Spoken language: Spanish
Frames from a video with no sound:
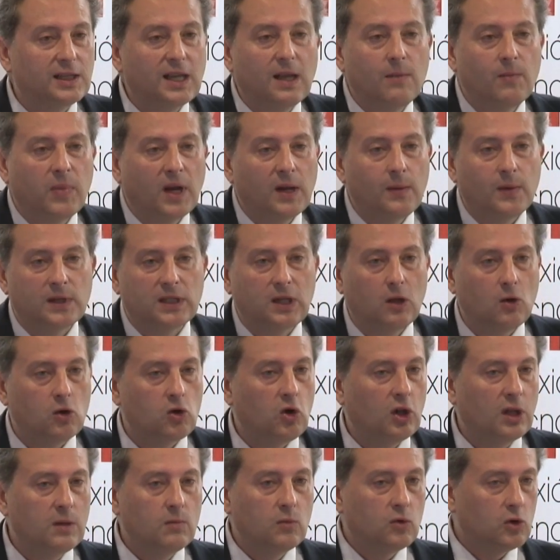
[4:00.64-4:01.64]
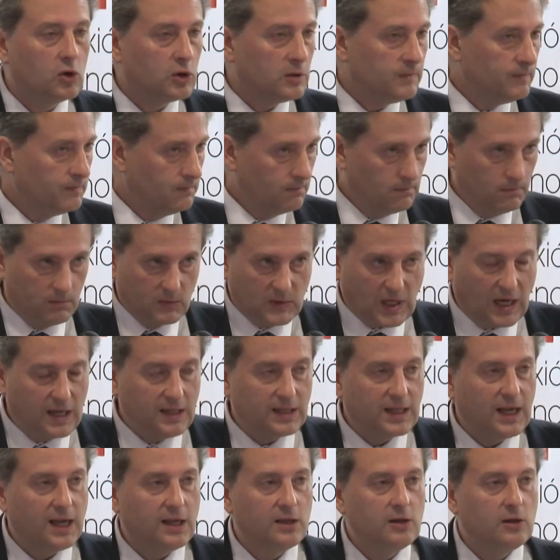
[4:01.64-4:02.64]
siempre, más sido los últimos
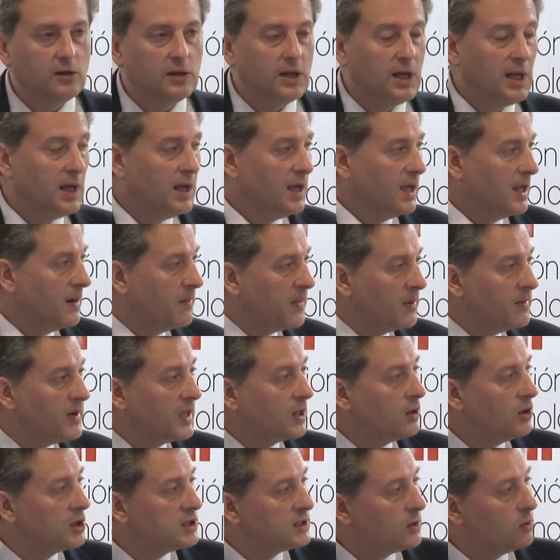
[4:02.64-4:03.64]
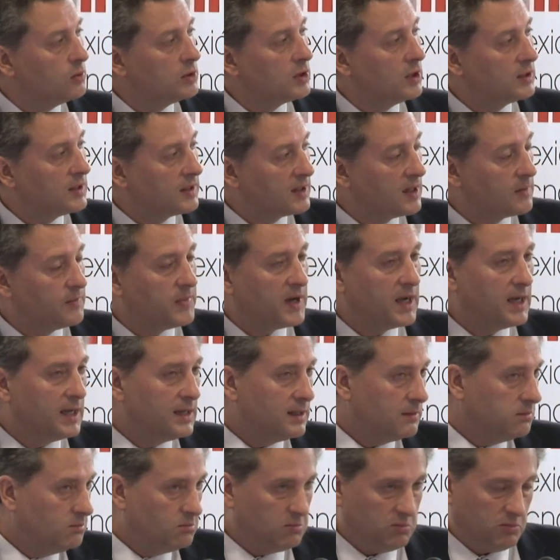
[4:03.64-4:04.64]
30 años, el primero, el segundo, el tercer
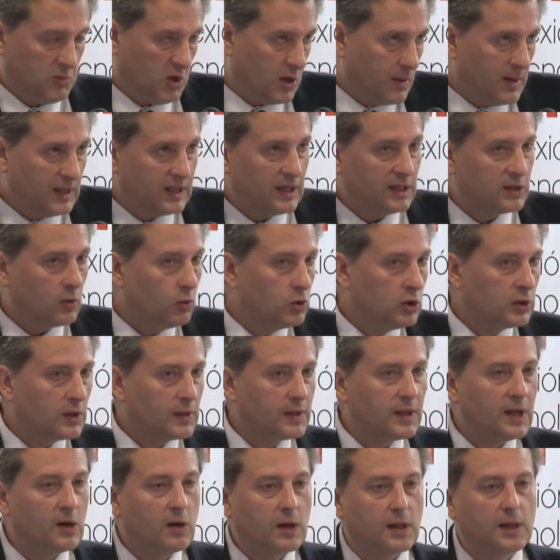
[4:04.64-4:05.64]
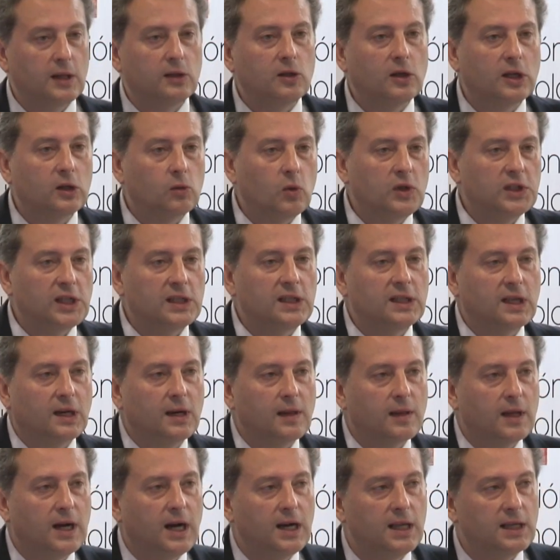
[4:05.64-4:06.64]
país, normalmente el segundo y el tercero receptor de turistas
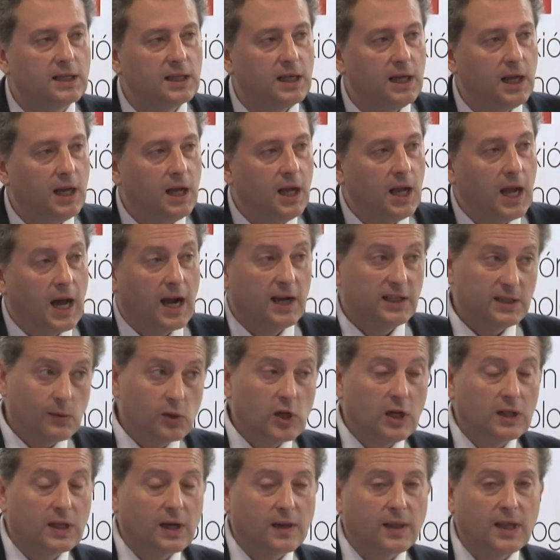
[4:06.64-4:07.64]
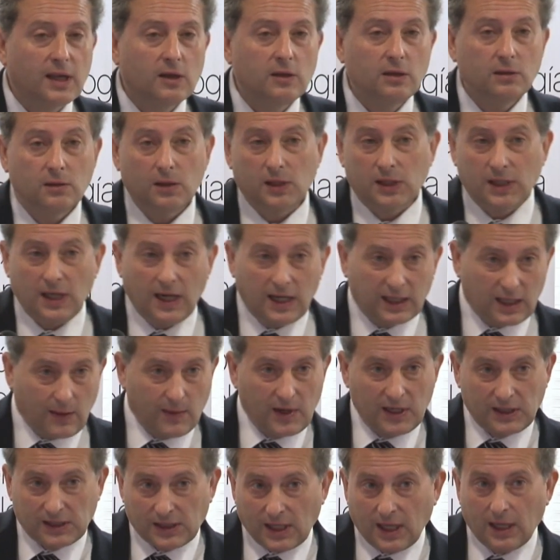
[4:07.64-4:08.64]
internacionales. Ahora estamos el tercero, China
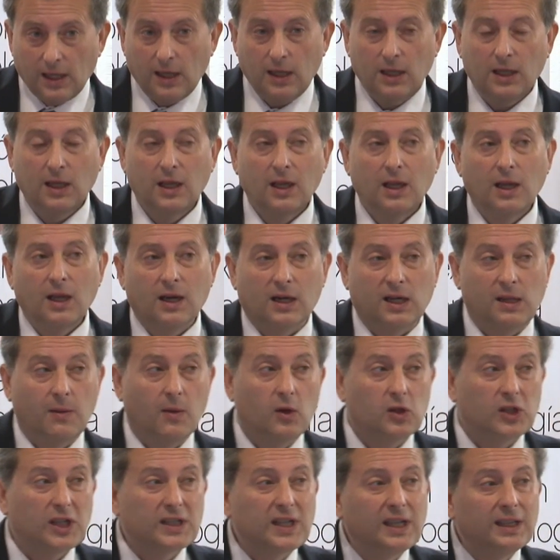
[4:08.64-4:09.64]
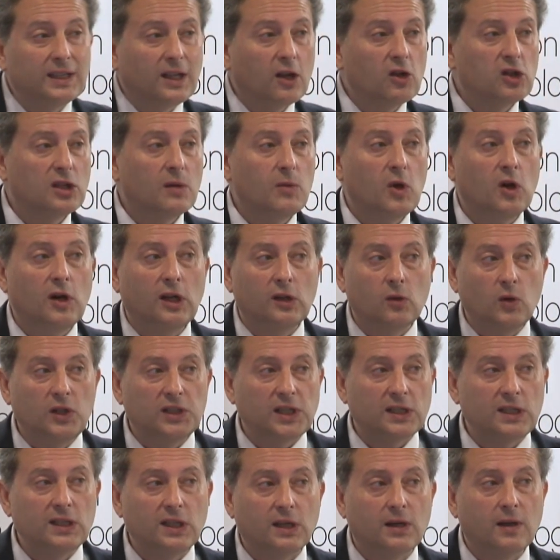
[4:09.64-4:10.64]
también está ahí, recibimos 68 millones de
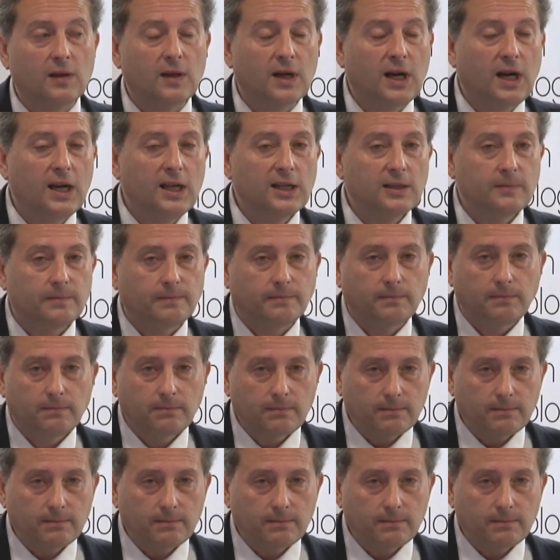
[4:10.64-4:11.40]
turistas internacionales